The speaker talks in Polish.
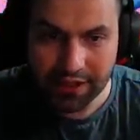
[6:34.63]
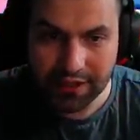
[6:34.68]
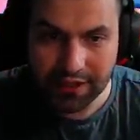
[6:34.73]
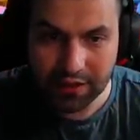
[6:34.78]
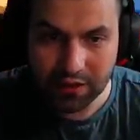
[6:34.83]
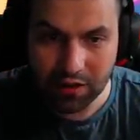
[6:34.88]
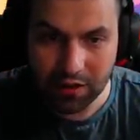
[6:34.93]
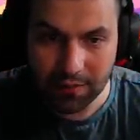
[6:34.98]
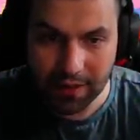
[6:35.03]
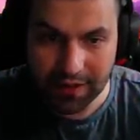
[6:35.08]

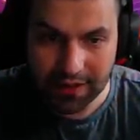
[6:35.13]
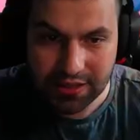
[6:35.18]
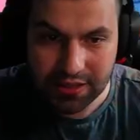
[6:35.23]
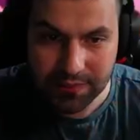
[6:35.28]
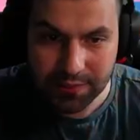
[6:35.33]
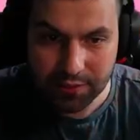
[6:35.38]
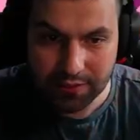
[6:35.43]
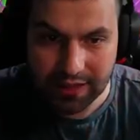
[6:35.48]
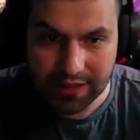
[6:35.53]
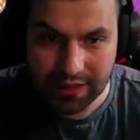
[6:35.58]
taką, a ja
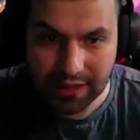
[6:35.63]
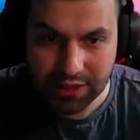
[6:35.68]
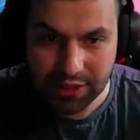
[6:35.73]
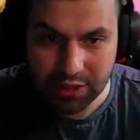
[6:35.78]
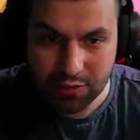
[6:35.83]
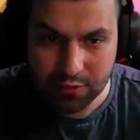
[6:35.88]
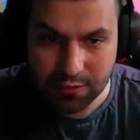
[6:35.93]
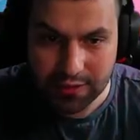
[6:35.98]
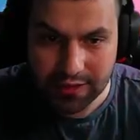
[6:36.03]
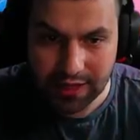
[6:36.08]
sobie tutaj na
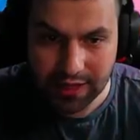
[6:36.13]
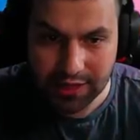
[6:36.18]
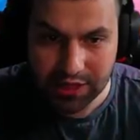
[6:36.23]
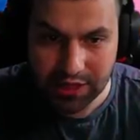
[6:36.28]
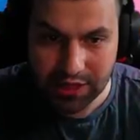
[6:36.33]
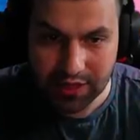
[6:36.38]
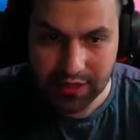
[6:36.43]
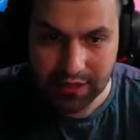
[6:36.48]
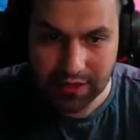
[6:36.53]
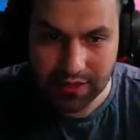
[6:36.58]
chilku
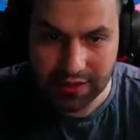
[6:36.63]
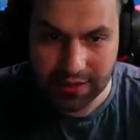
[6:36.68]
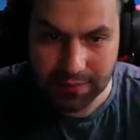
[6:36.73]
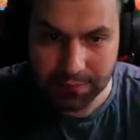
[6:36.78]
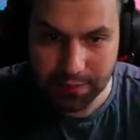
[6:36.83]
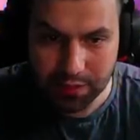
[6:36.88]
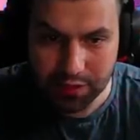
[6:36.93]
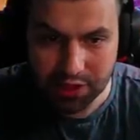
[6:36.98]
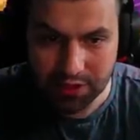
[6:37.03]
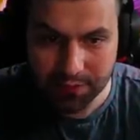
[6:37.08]
skaczę jeden
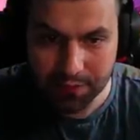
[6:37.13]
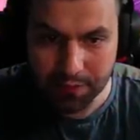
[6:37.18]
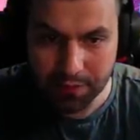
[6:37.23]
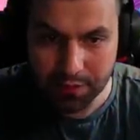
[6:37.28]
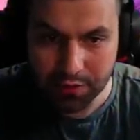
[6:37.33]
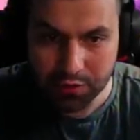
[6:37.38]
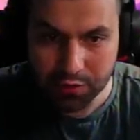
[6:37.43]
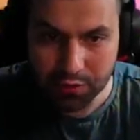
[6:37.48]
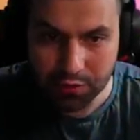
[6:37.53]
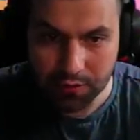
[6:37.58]
bloczek po
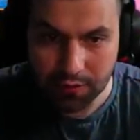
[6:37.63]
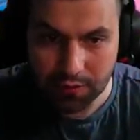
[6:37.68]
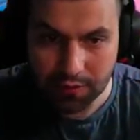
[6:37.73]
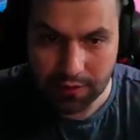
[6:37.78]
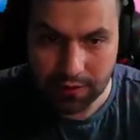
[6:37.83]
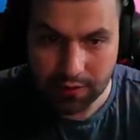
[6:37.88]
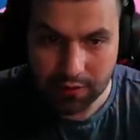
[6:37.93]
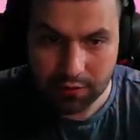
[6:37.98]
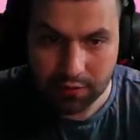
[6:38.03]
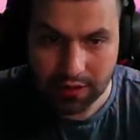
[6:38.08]
bloczku.
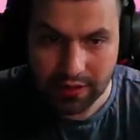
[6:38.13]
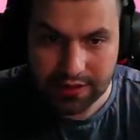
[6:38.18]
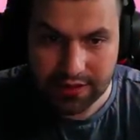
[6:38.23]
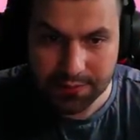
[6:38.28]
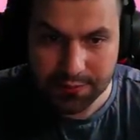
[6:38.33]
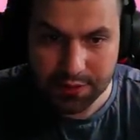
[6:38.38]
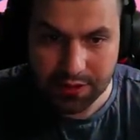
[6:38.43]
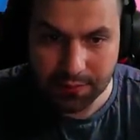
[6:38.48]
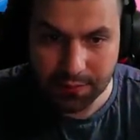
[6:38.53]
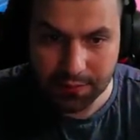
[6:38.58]
Tutaj
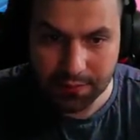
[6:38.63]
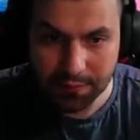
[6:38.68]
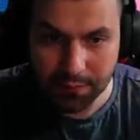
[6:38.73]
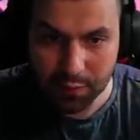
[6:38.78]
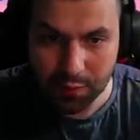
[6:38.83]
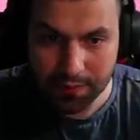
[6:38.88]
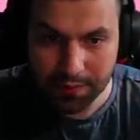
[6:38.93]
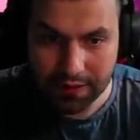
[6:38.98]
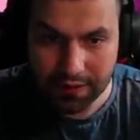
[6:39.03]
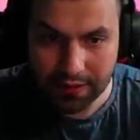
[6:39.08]
zepsułem, mogłem
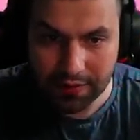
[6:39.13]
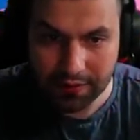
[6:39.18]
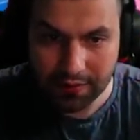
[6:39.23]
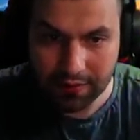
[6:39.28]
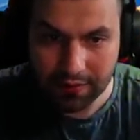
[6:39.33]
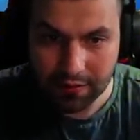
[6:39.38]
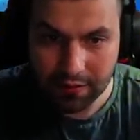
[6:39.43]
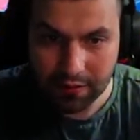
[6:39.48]
nawet. jeden.